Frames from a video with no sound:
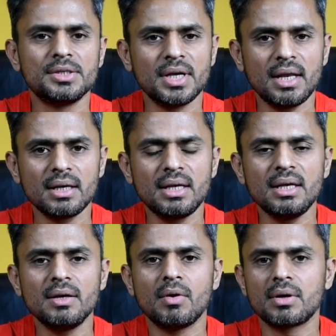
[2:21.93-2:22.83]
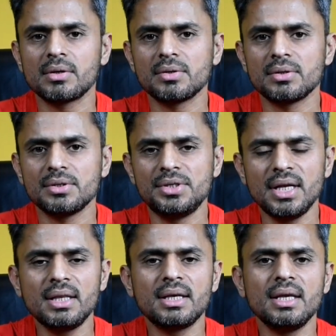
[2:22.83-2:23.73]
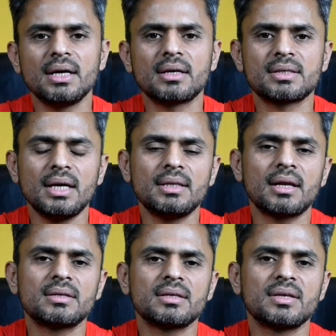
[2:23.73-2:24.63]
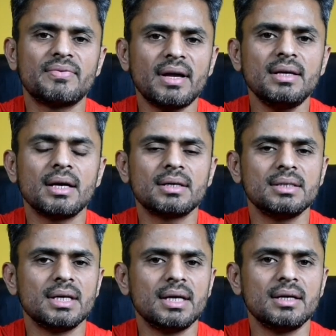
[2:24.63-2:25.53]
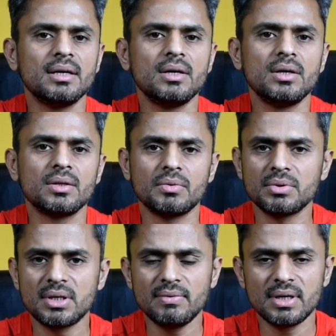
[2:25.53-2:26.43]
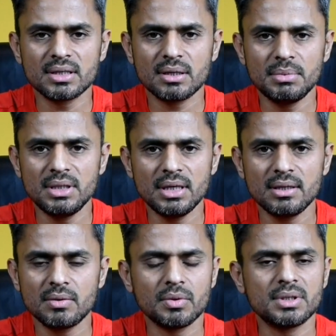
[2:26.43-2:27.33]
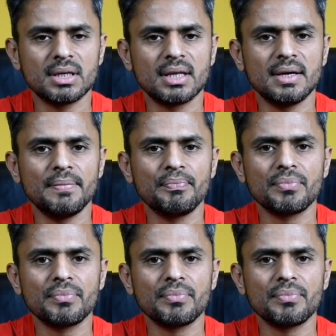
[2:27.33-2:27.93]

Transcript: चेहरे की और जल्द की अगर सही तरह से सफाई ना की जाए तो उसकी वजह से भी ये हो जाता है